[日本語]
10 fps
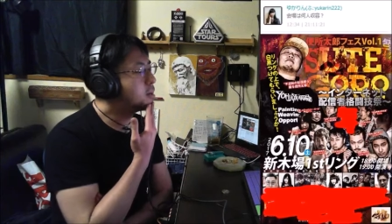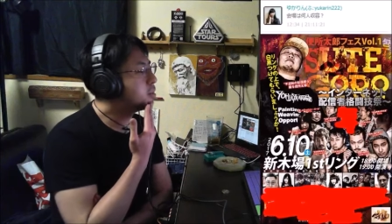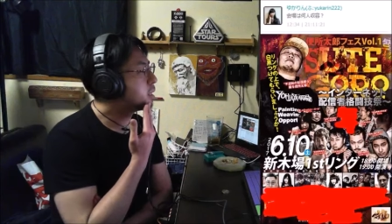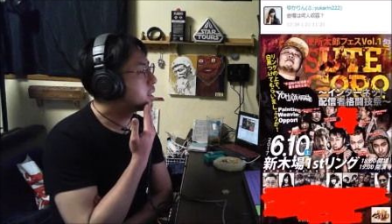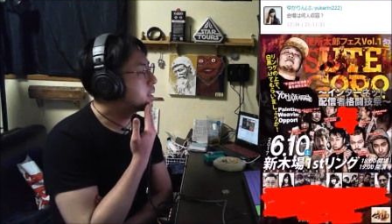
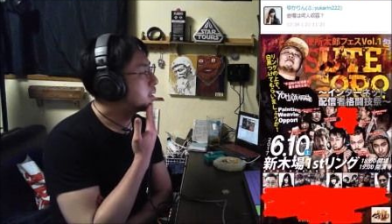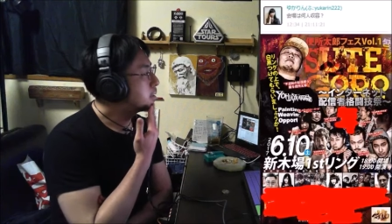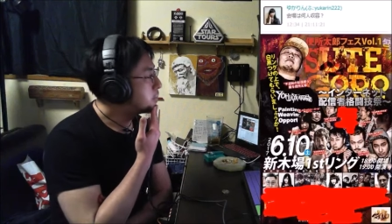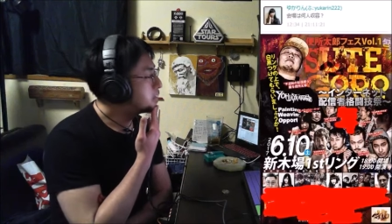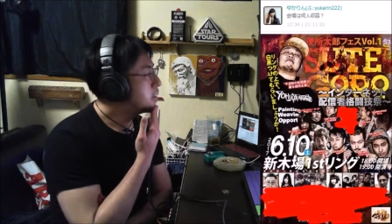当
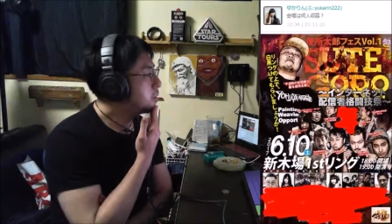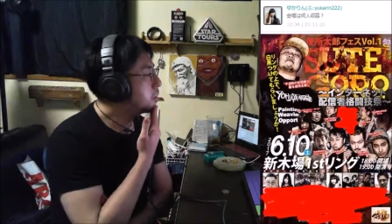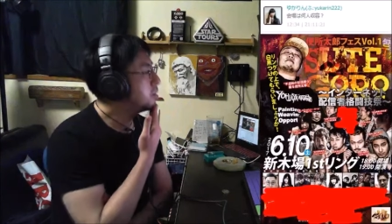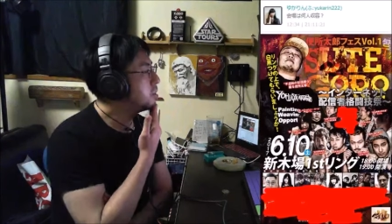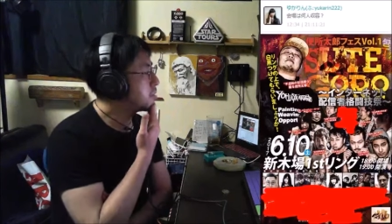
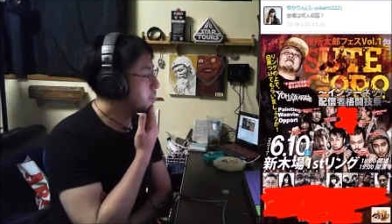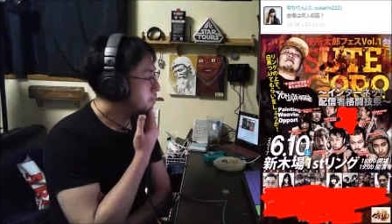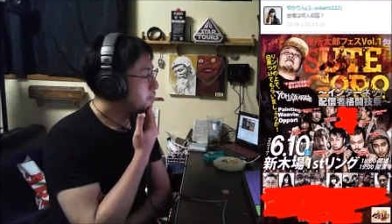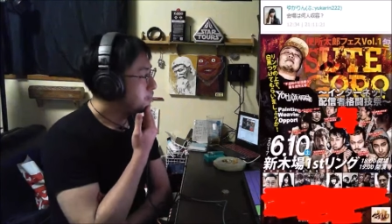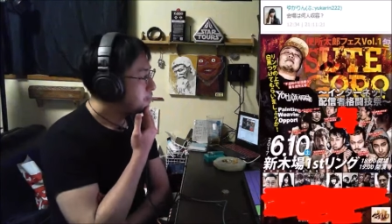日。
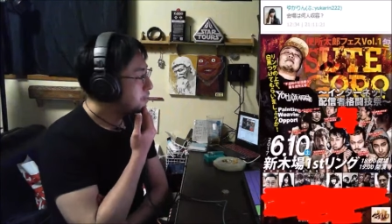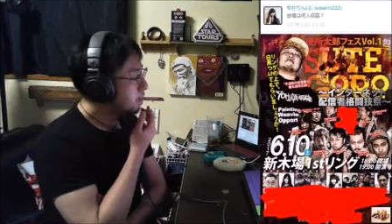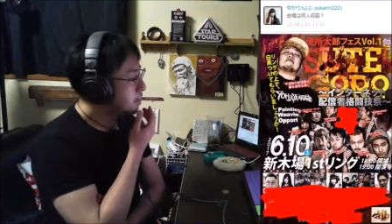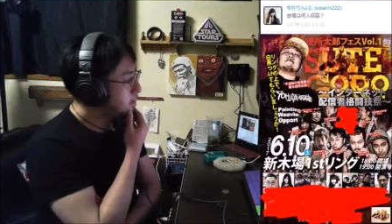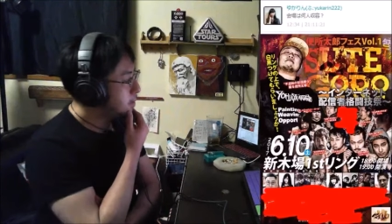う
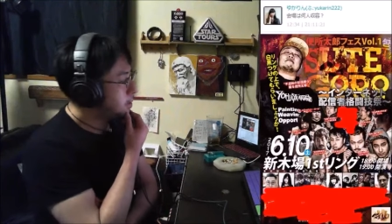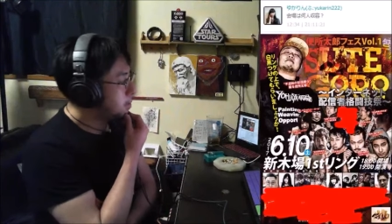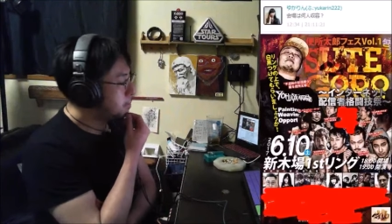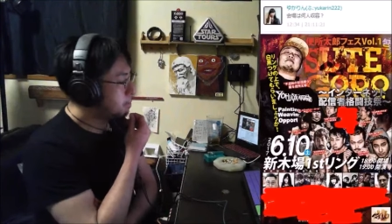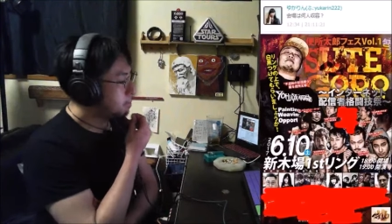ん。
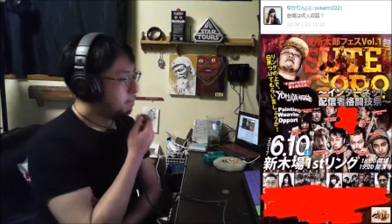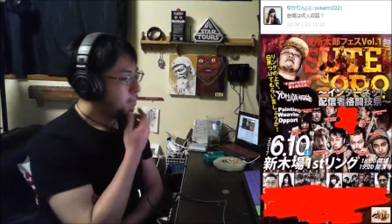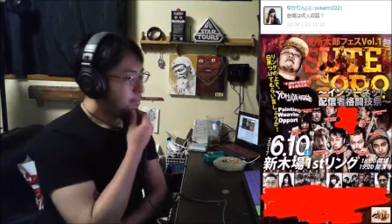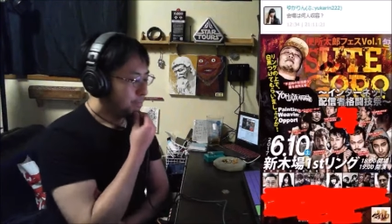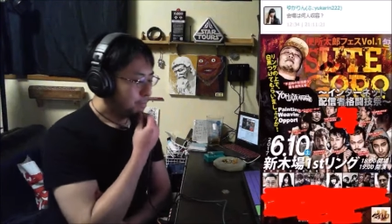当日立
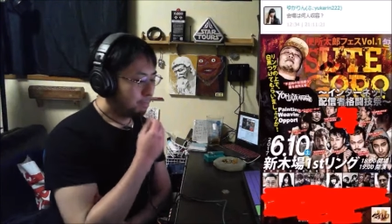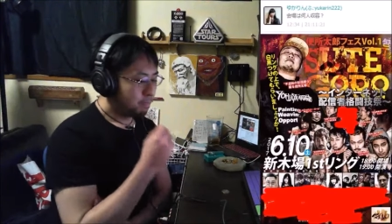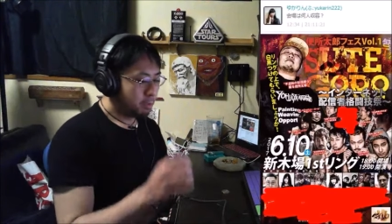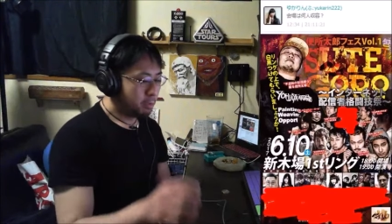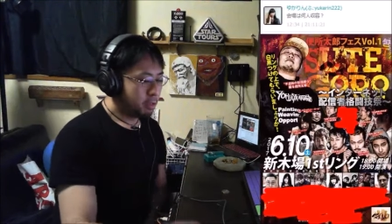ち見が出るか
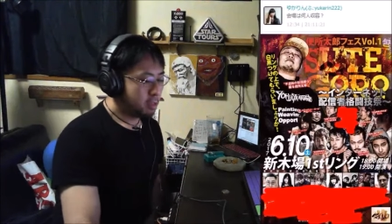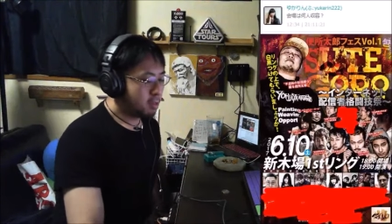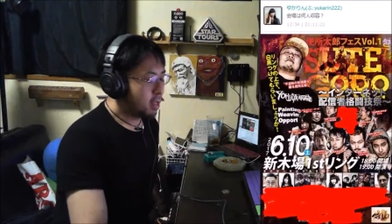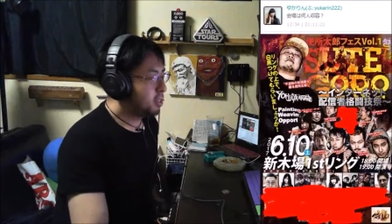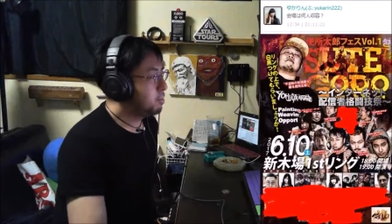ら多分
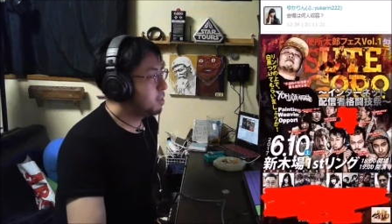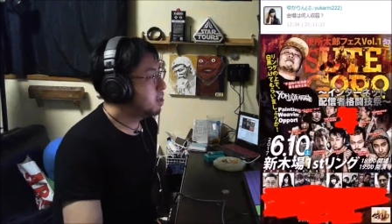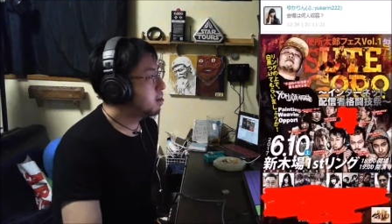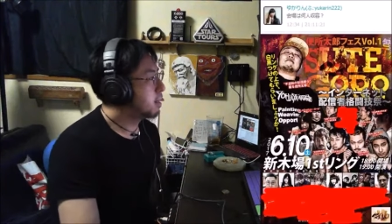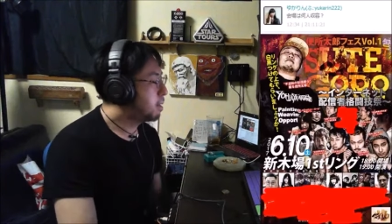
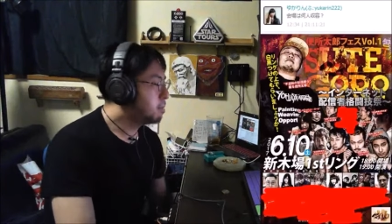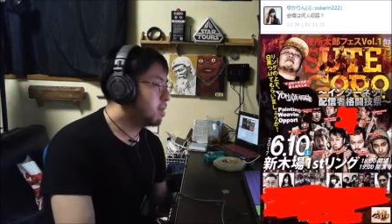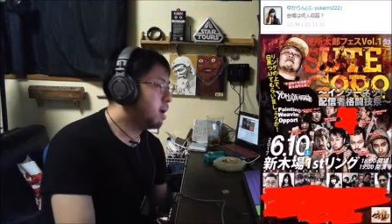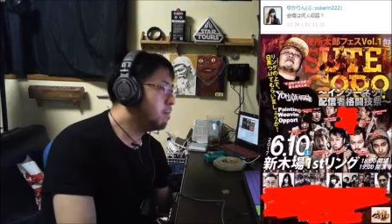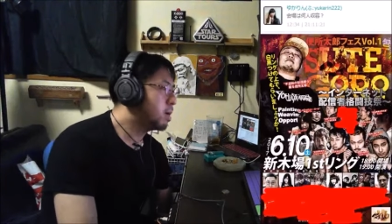350人ぐらい
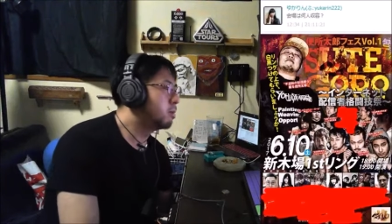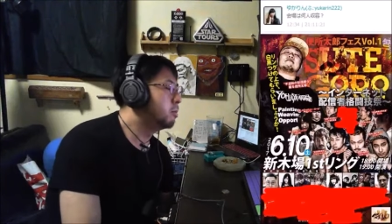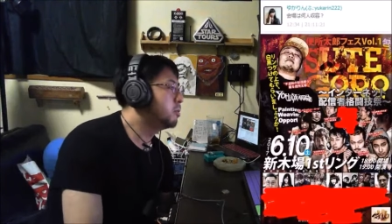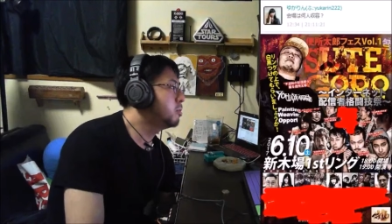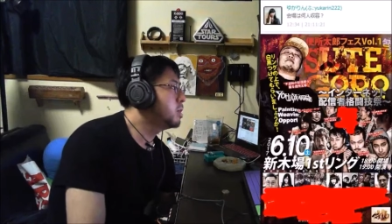の超
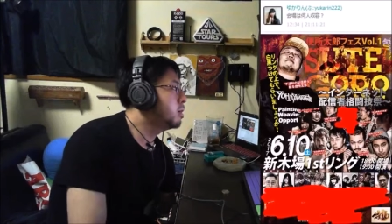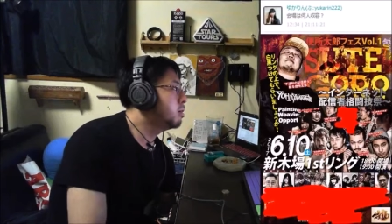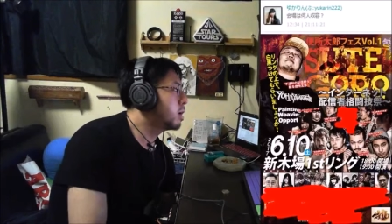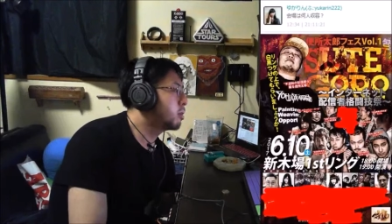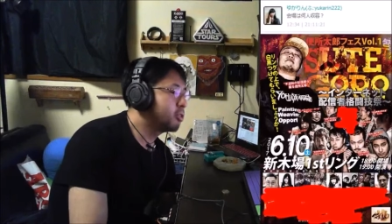満員だと
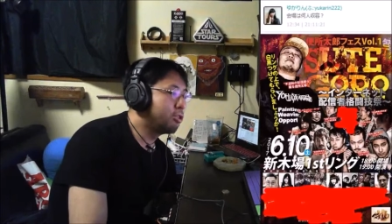思うよ。